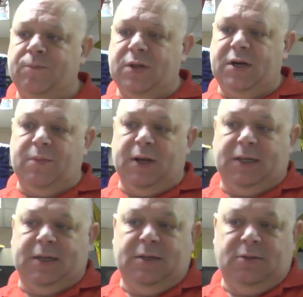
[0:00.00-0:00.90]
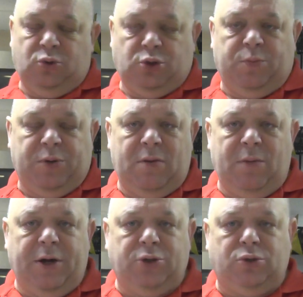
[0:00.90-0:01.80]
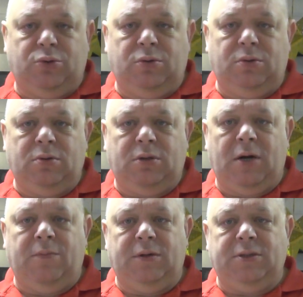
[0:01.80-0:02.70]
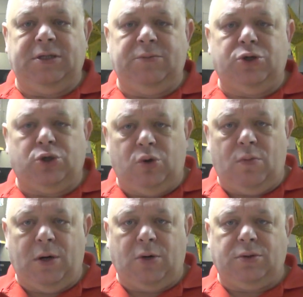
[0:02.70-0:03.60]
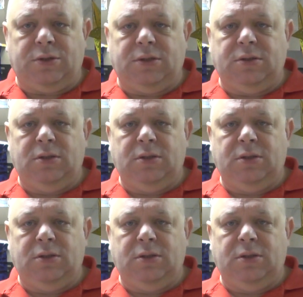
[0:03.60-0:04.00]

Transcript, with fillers: Ребята тоже понимают, что как бы с ним тяжело бороться.